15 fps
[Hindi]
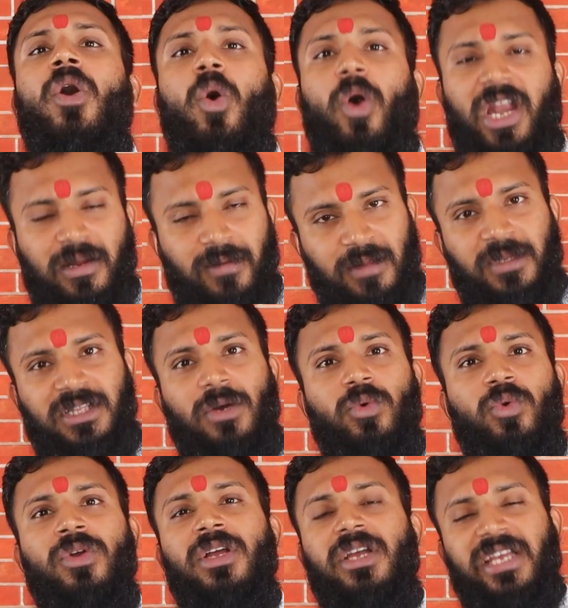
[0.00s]
और एक बात
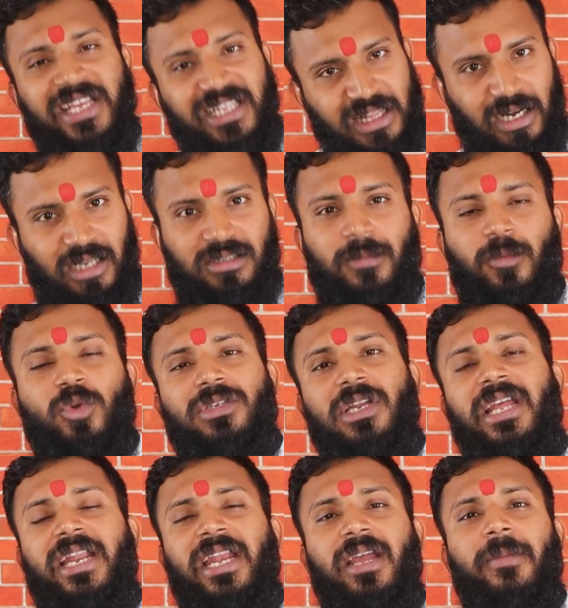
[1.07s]
बताऊं इतना सब कुछ
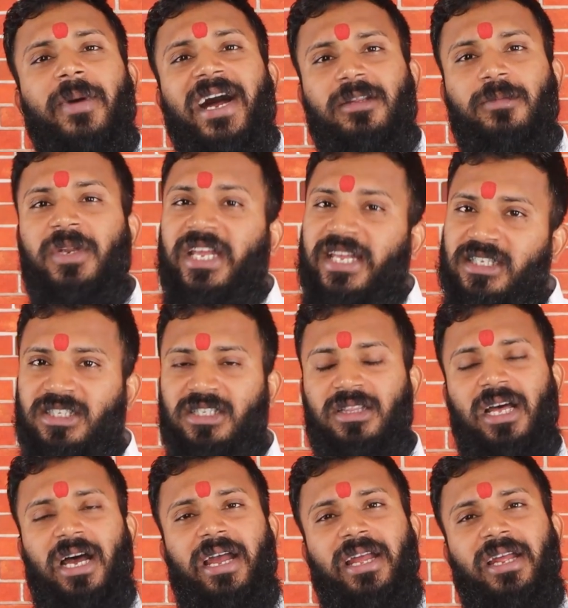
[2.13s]
लिखने के बाद भी ना ये
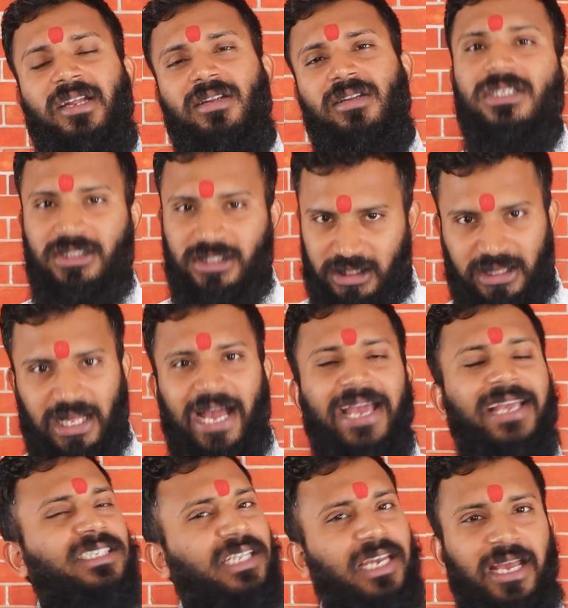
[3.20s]
जिंदा है जिंदा
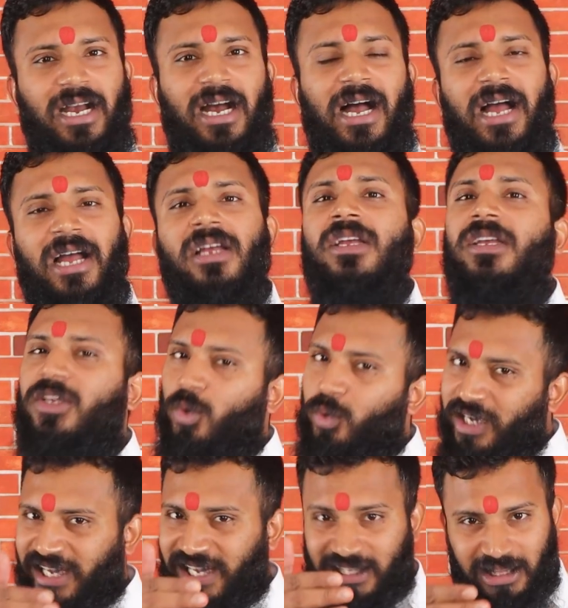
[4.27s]
है इसलिए कहा
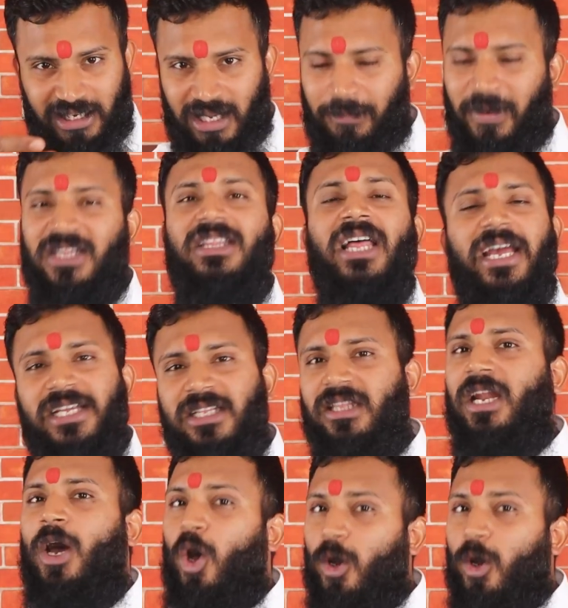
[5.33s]
क्योंकि इतना भद्दा इतना